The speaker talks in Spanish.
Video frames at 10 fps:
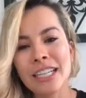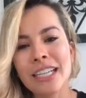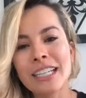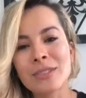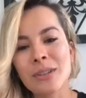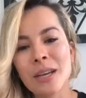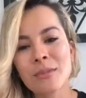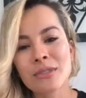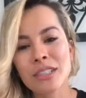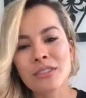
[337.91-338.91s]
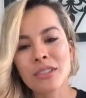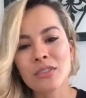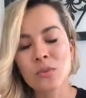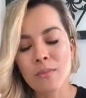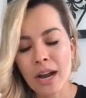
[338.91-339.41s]
Y le hice una demostración
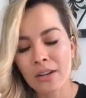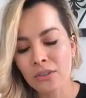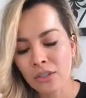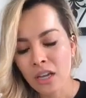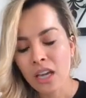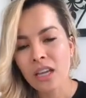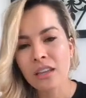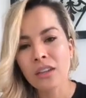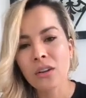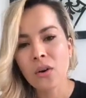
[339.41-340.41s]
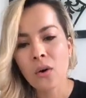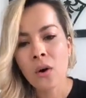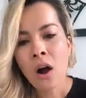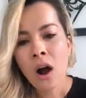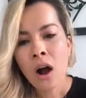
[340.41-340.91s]
en su mano y dijo,
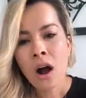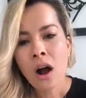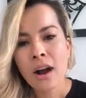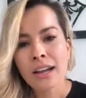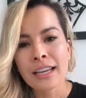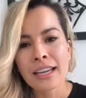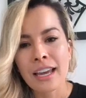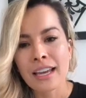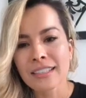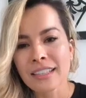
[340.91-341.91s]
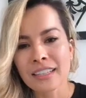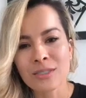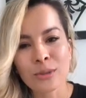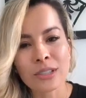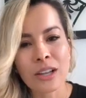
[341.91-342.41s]
¡Ah! este
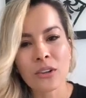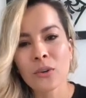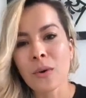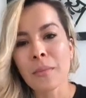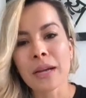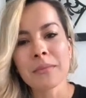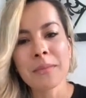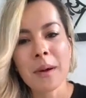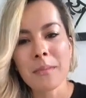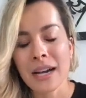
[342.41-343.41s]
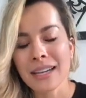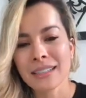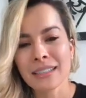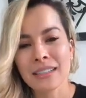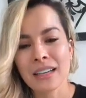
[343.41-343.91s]
resultado lo va a amar mi mamá.
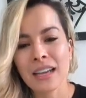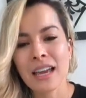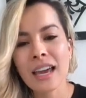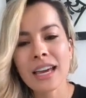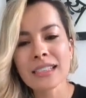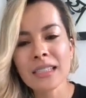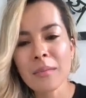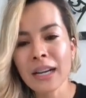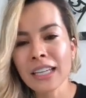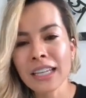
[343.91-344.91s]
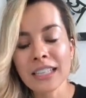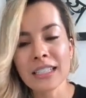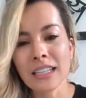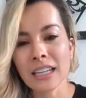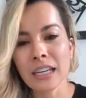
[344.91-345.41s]
Esta máquina es
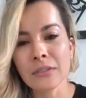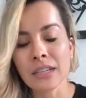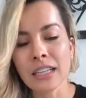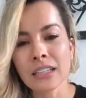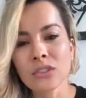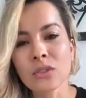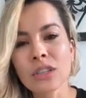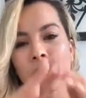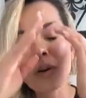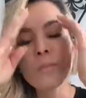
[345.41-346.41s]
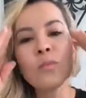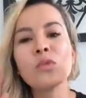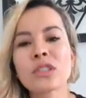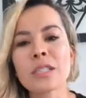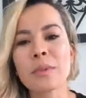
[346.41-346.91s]
increíble. Yo tengo
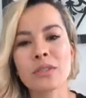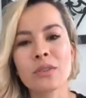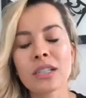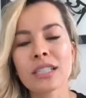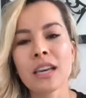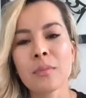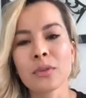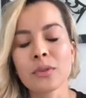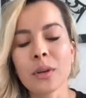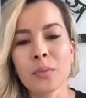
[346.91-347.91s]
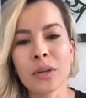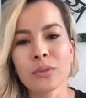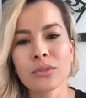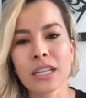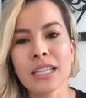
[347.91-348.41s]
muchas personas que de pronto le pueden
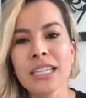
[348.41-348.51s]
gustar.